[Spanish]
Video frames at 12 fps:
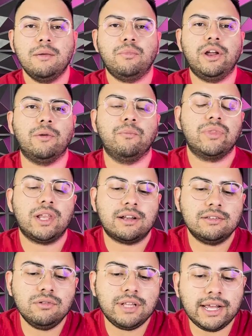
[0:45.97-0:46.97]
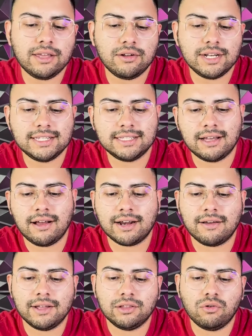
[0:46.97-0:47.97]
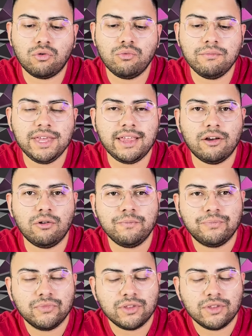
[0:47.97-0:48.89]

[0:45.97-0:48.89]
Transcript: Bueno, resulta que yo les estaba grabando un video